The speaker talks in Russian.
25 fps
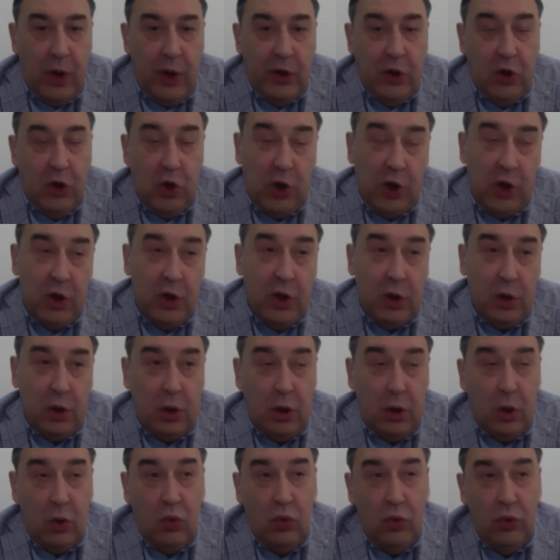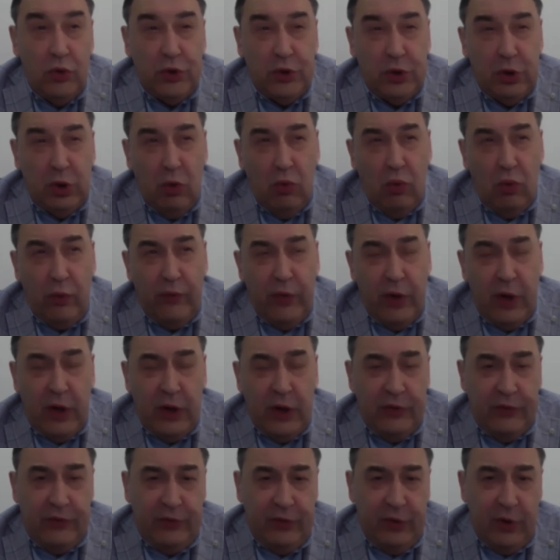Они сейчас где-то находятся на уровне
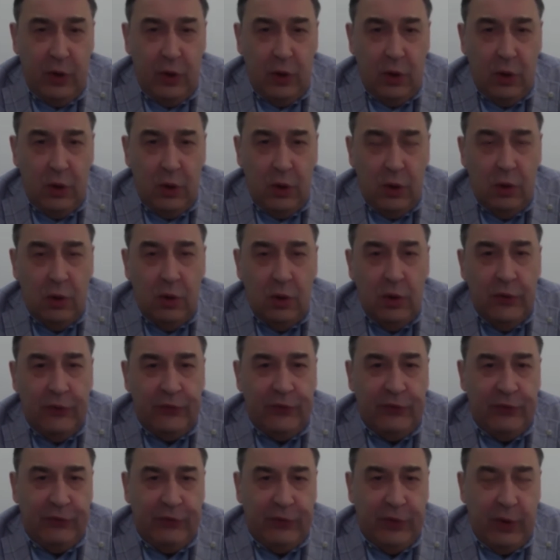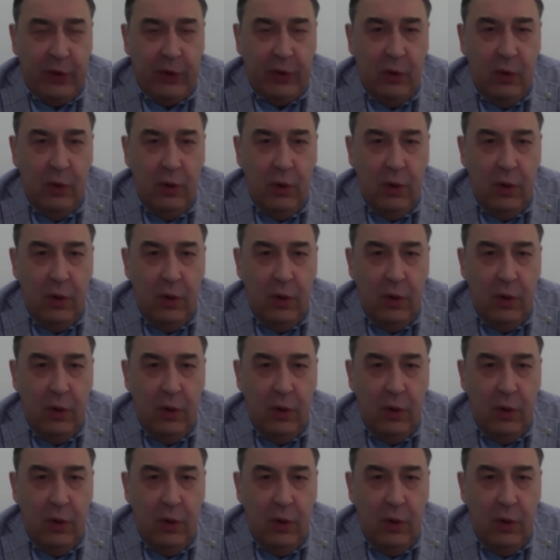конца э, СССР,